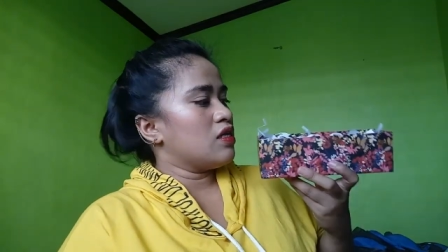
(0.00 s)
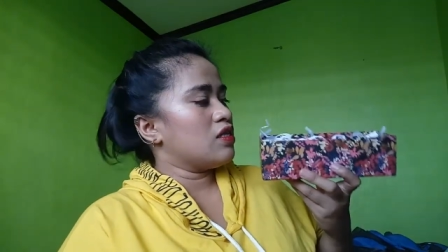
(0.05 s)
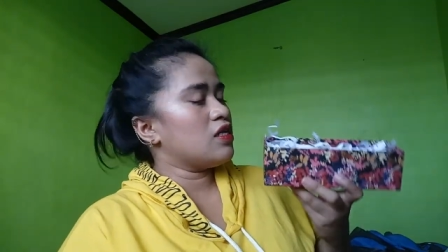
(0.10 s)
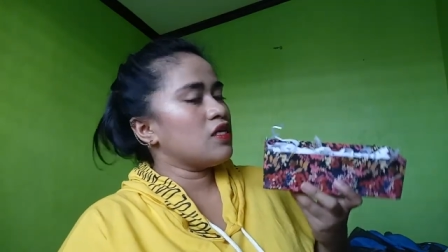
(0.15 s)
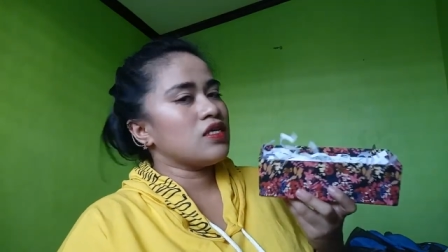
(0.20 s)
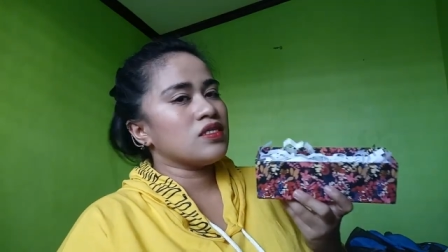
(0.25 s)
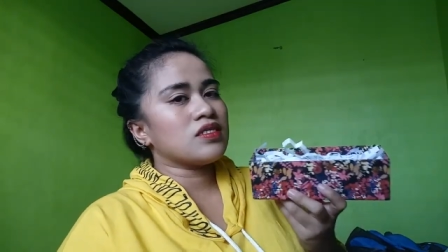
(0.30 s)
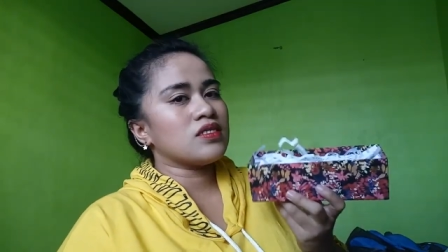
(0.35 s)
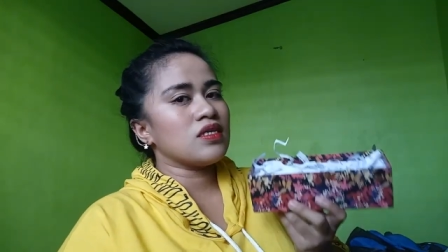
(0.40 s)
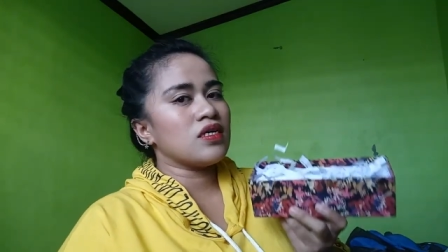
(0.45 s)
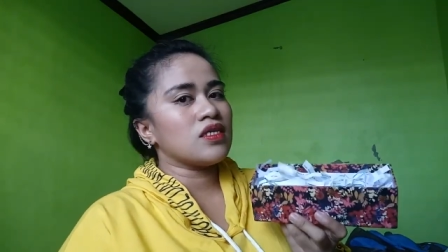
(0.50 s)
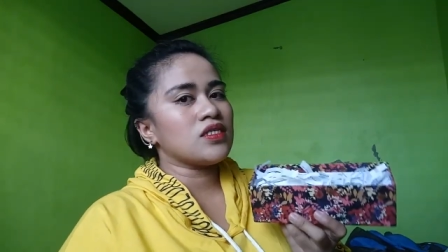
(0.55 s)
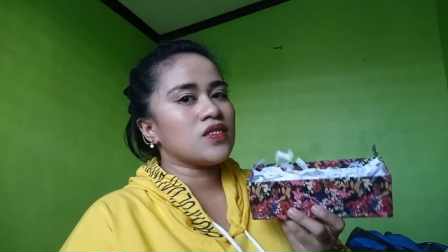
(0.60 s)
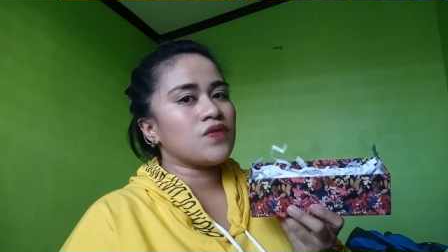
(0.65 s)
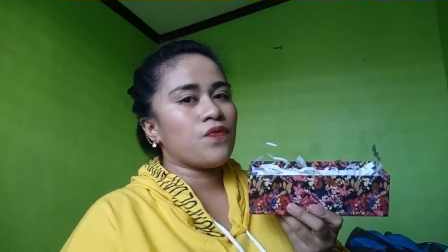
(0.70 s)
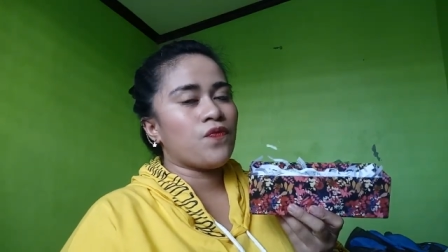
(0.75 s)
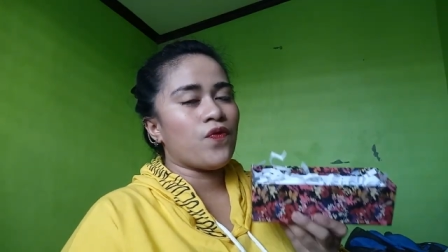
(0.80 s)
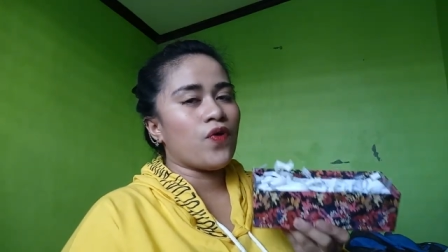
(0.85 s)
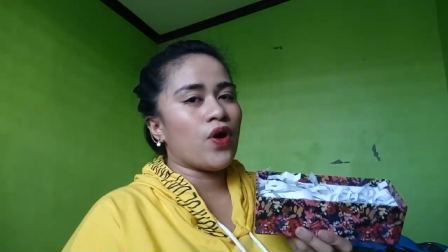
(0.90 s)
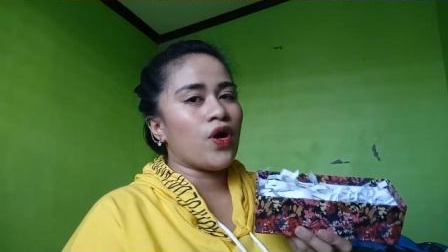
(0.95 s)
This is
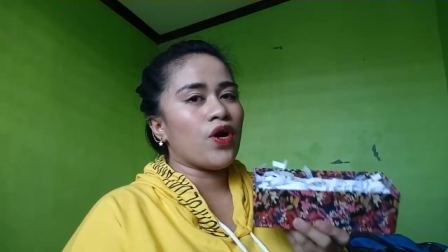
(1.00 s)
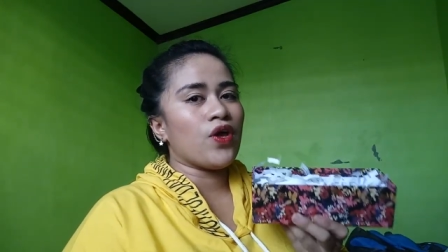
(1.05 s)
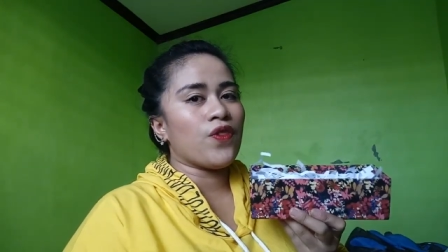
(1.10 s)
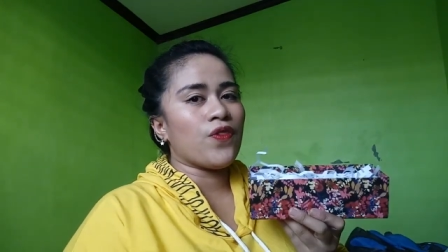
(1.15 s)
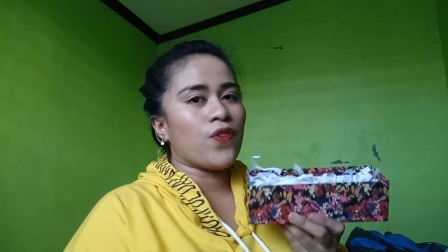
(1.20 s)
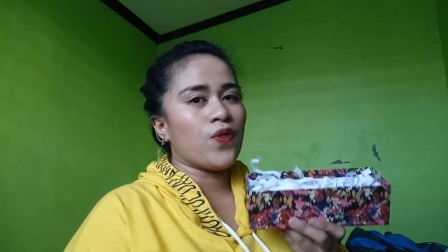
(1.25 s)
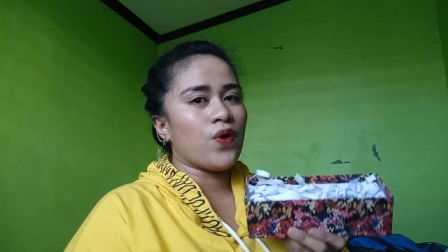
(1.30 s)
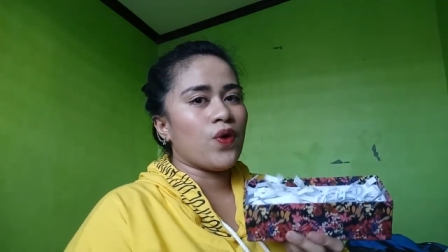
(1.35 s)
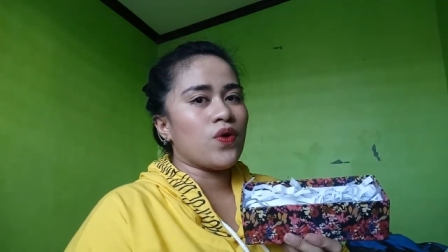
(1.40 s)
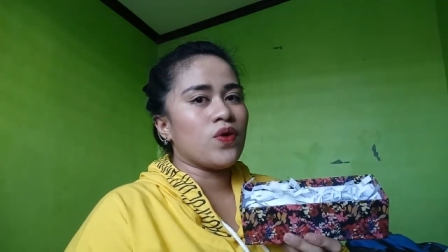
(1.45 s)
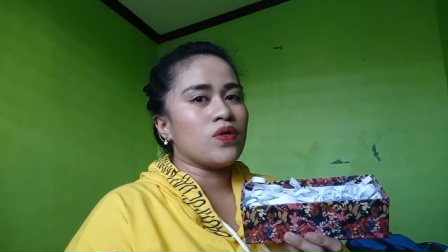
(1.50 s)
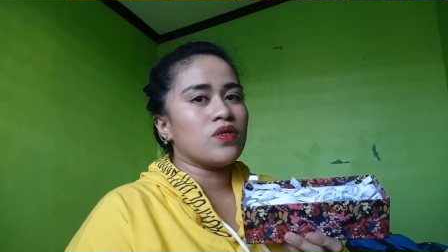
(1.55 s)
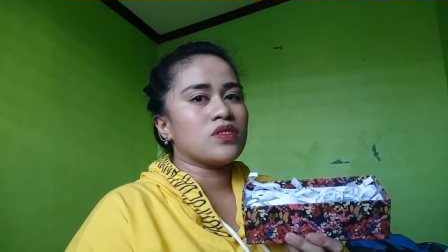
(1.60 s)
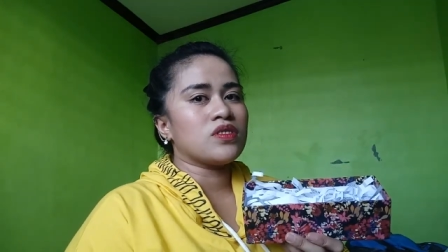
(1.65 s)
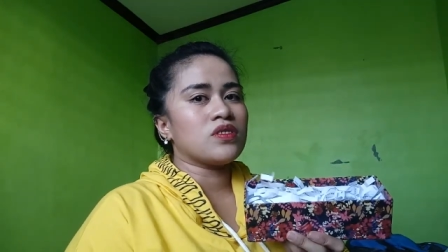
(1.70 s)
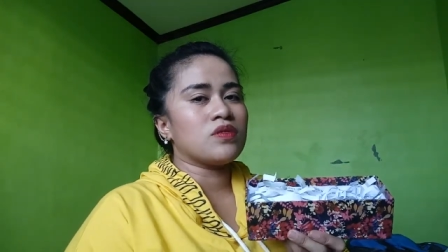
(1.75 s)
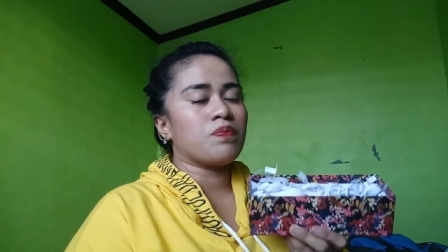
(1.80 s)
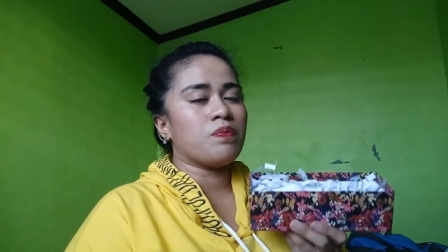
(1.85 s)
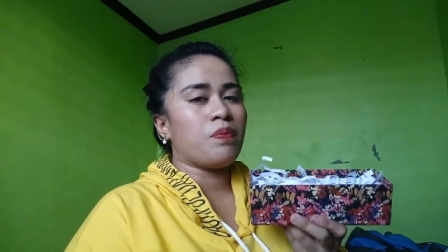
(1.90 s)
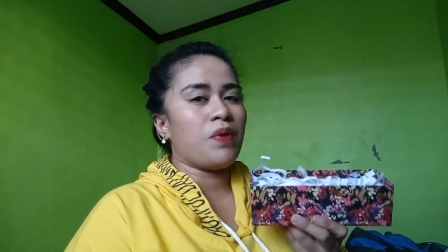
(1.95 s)
for
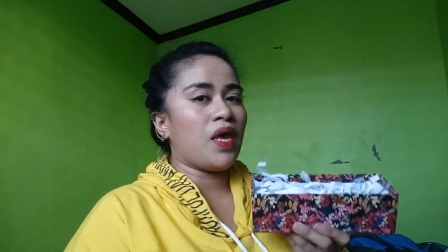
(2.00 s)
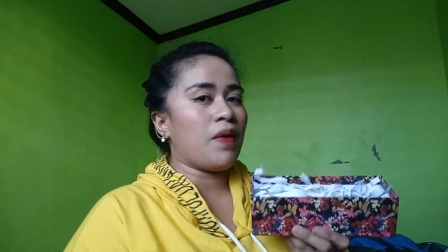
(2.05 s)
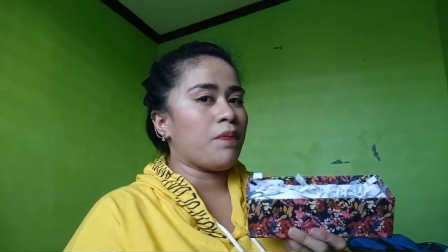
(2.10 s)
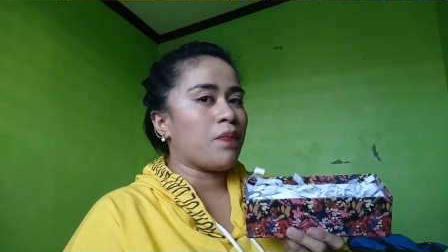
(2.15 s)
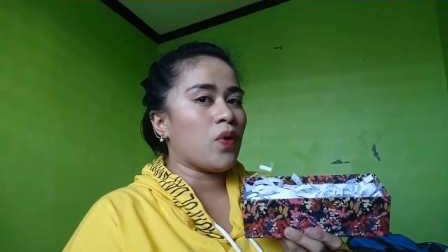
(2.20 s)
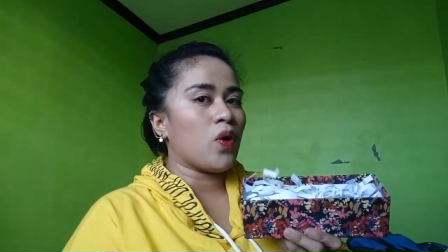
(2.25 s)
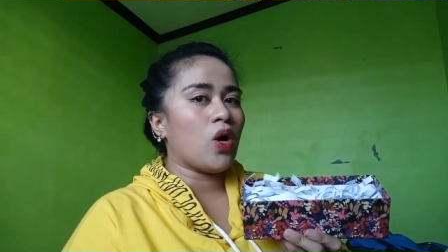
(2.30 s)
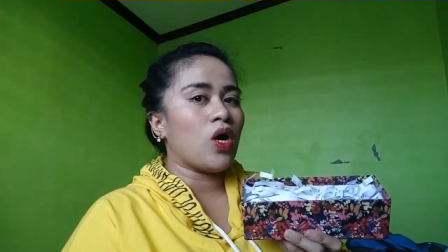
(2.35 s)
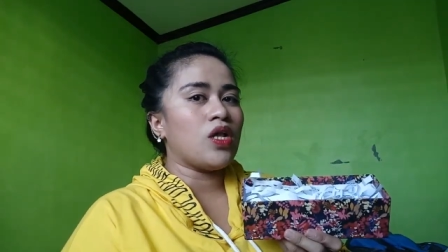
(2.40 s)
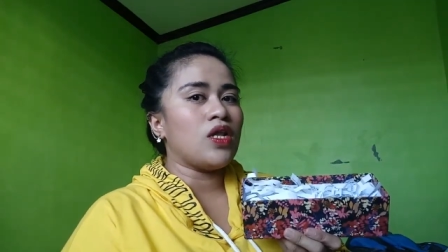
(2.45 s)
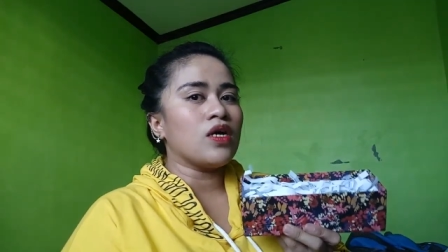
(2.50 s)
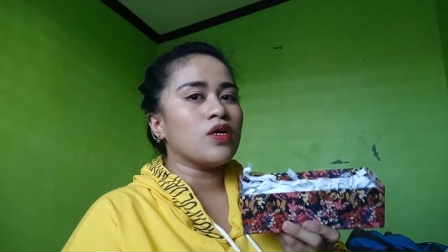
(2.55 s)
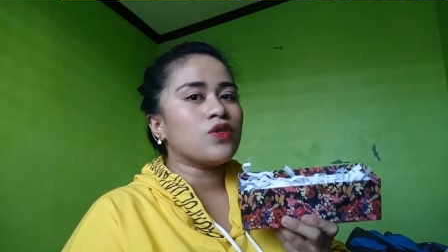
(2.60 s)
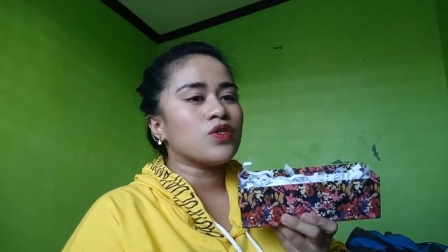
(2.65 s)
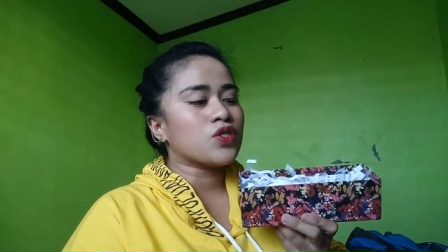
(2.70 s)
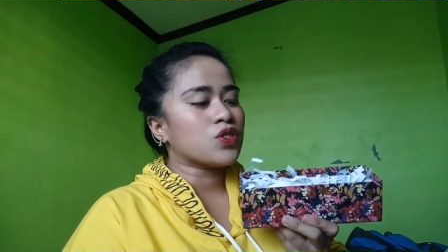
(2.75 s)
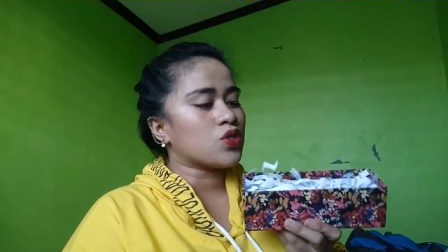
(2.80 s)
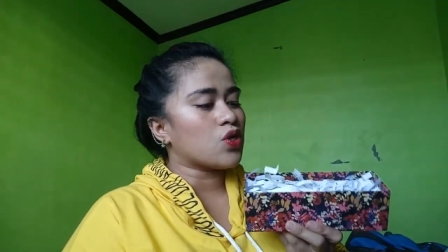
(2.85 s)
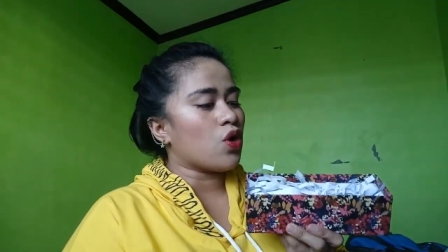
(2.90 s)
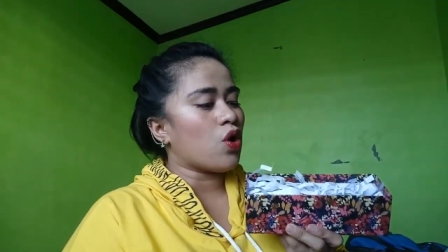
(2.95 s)
those people na
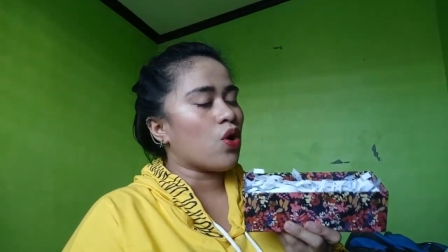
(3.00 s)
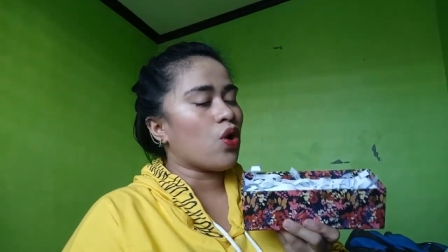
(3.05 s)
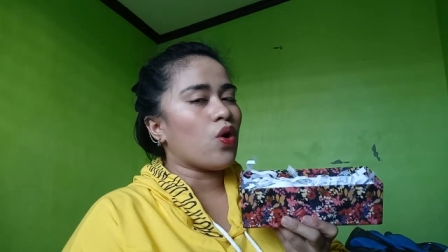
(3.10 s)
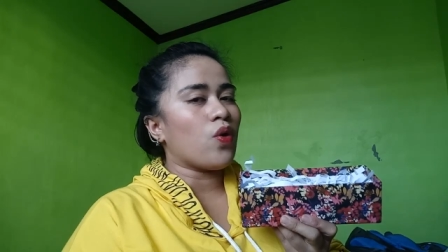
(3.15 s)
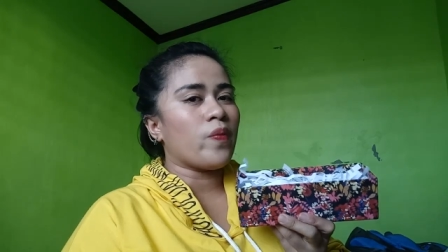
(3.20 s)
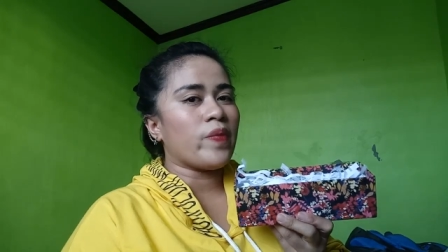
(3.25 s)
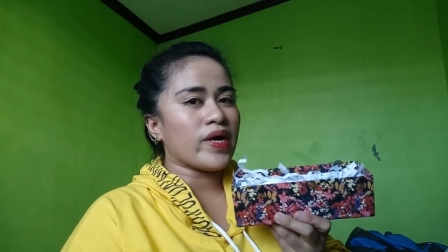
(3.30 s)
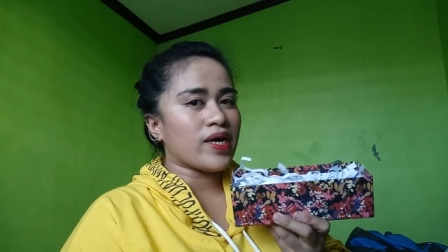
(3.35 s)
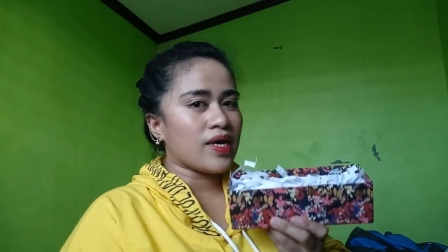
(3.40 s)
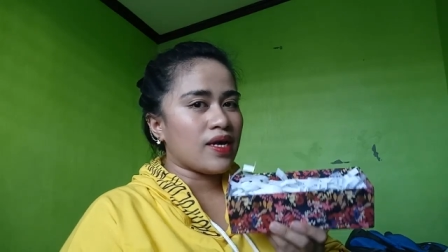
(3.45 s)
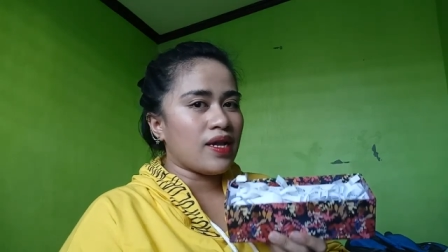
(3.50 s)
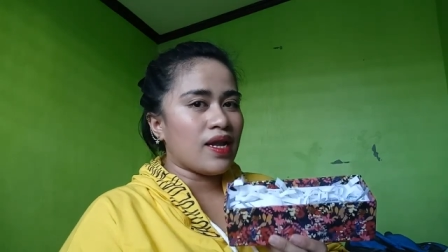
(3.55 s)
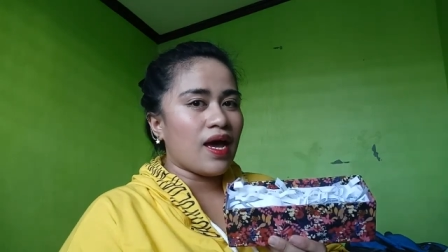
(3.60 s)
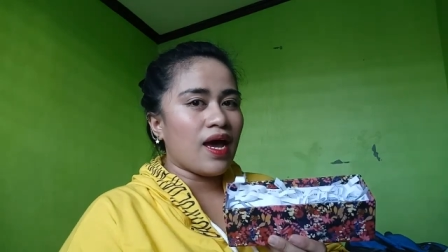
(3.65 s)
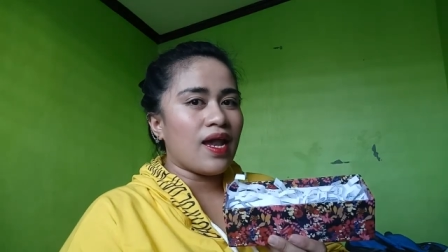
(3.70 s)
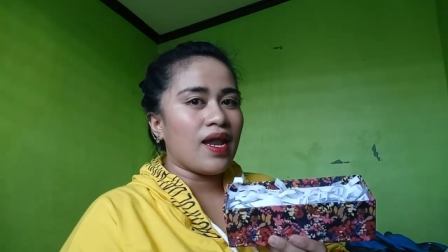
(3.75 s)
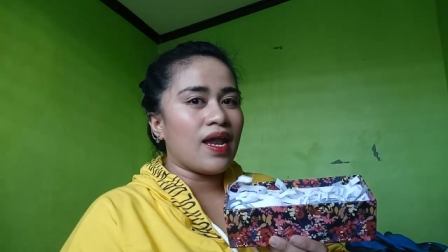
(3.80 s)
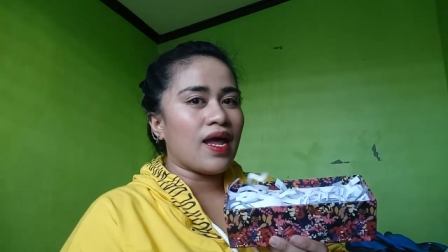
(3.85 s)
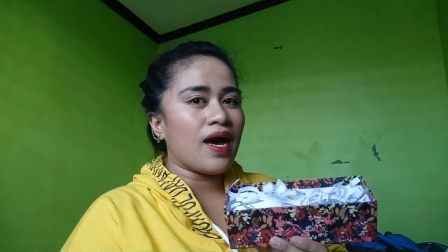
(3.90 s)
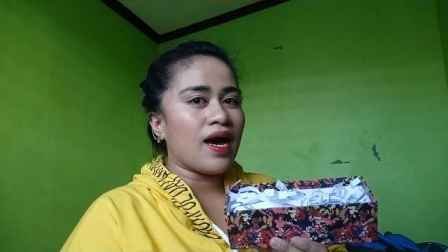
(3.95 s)
gusto kong
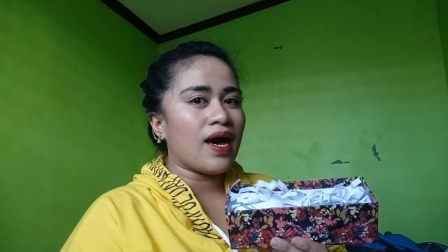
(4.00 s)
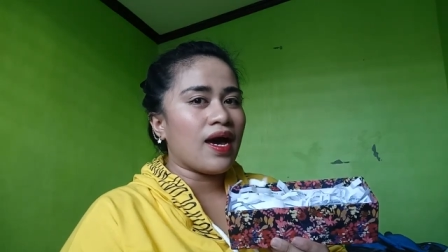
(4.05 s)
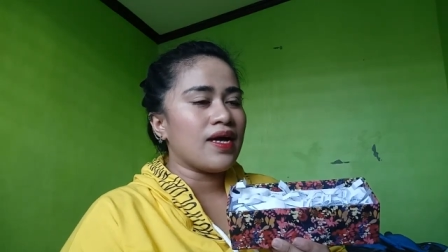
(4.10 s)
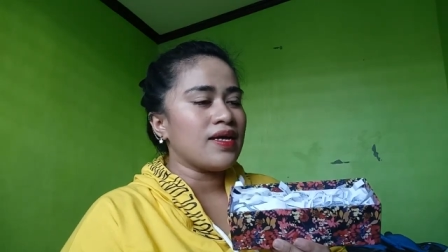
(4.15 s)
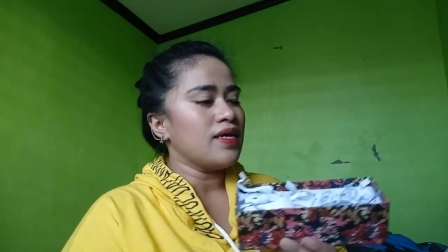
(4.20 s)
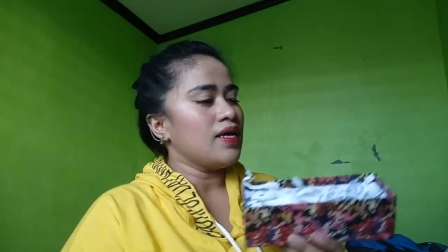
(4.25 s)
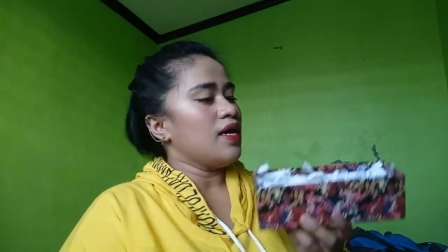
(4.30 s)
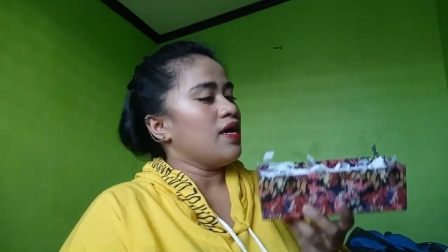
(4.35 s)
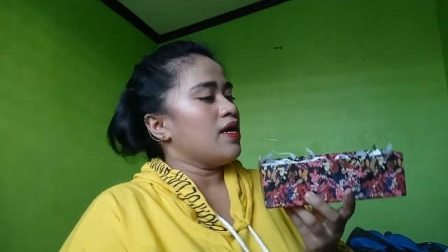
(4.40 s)
makilala